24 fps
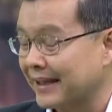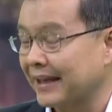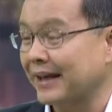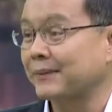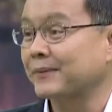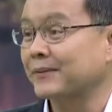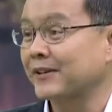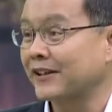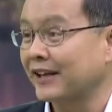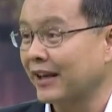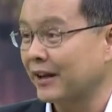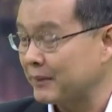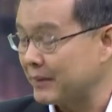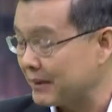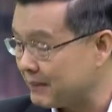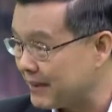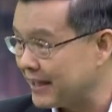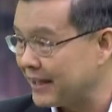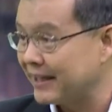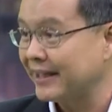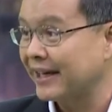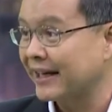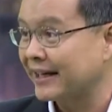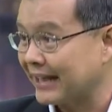ครับซึ่งเรามี
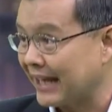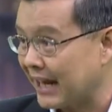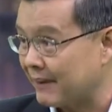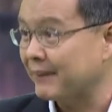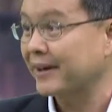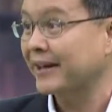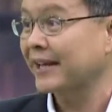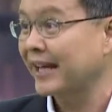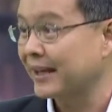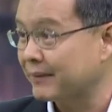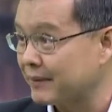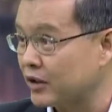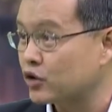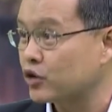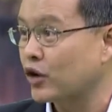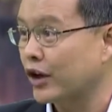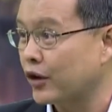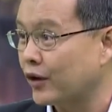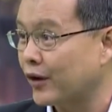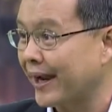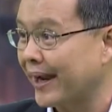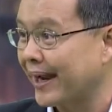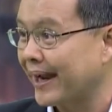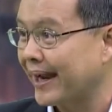พี่เลี้ยงต่างประเทศมาช่ว
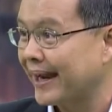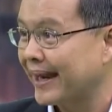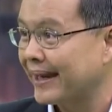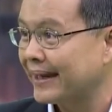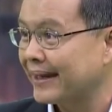ยด้วย